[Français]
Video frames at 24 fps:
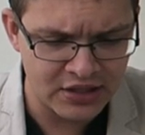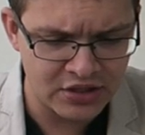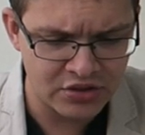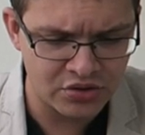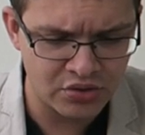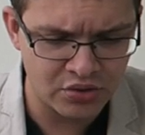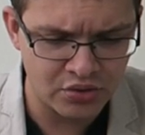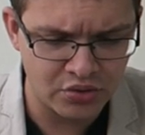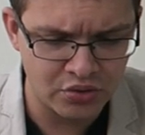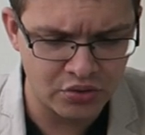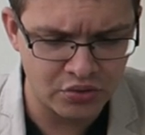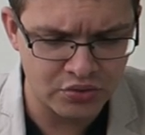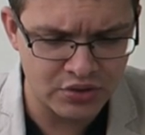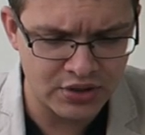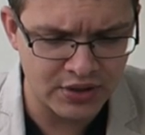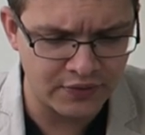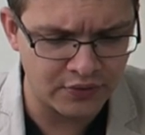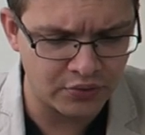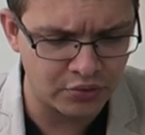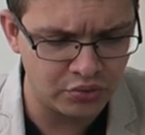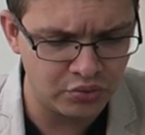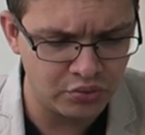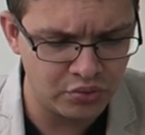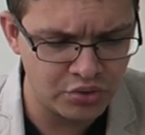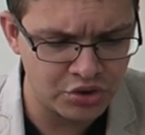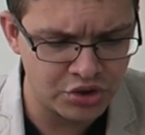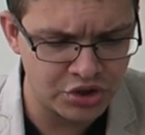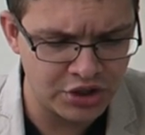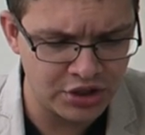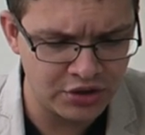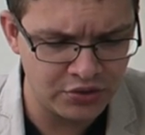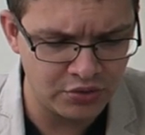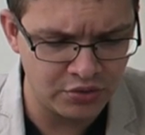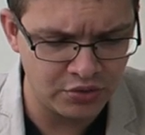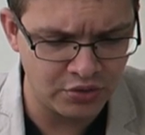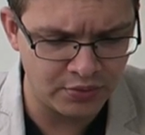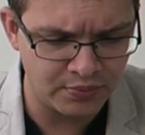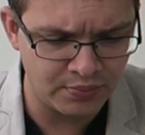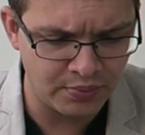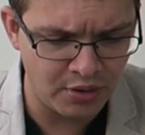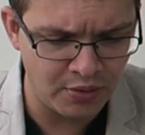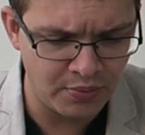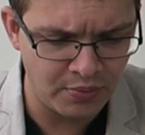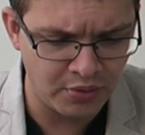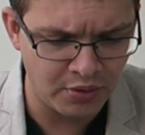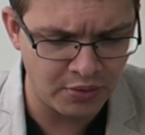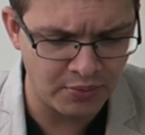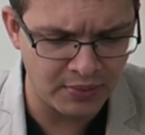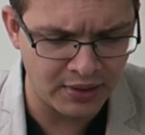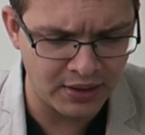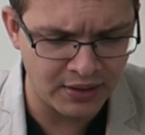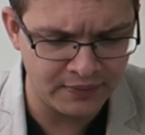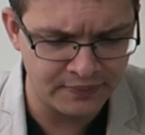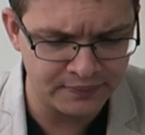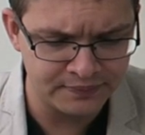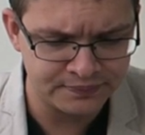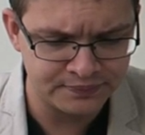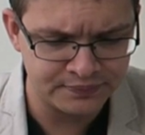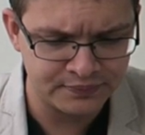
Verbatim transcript: ce que nous avons touché de nos propres mains,